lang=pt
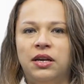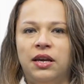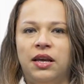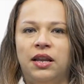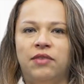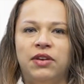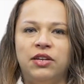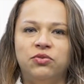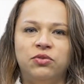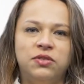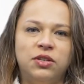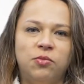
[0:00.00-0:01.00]
E, é, na verdade,
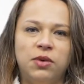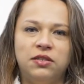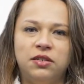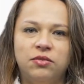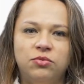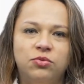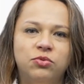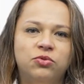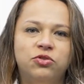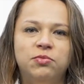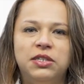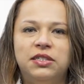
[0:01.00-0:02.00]
quando você começa o
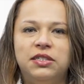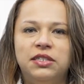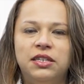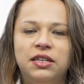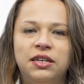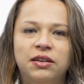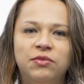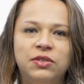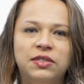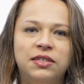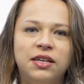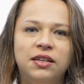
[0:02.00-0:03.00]
curso de medicina,
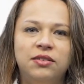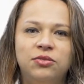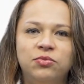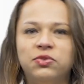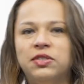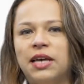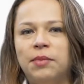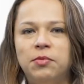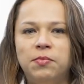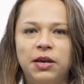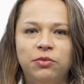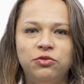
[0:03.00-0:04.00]
você não sabe
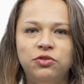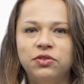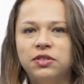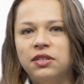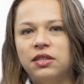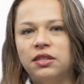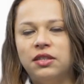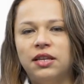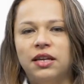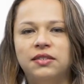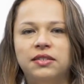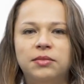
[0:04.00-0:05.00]
bem onde você
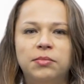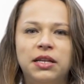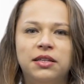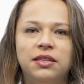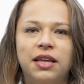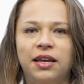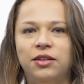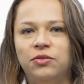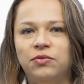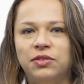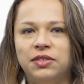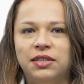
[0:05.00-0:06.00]
está se
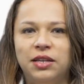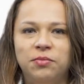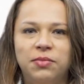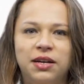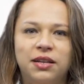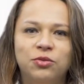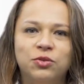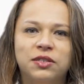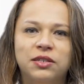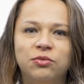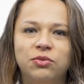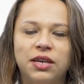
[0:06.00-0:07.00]
metendo, você tem uma
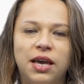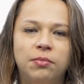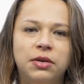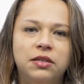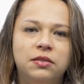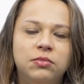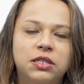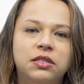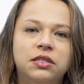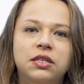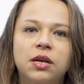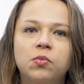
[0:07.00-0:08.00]
noção do que é, mas
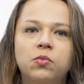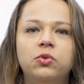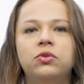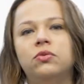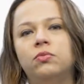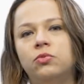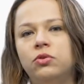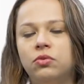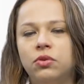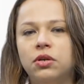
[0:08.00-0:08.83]
medicina é muito, muito